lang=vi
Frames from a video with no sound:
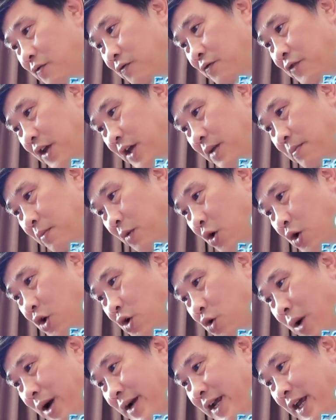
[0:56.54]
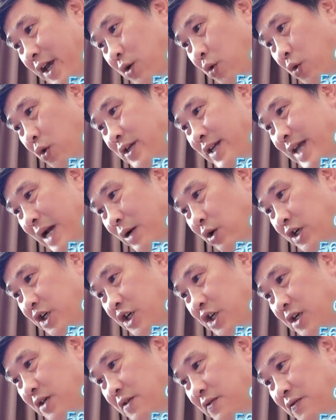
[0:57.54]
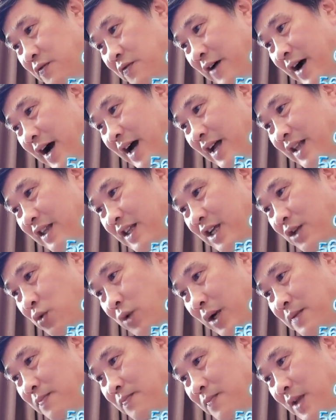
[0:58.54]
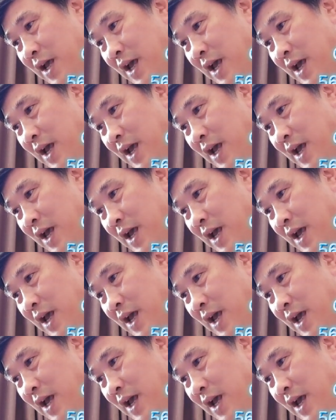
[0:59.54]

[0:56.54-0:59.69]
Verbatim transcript: vì mối quan hệ của Gia Luật Thương và Tiết Oánh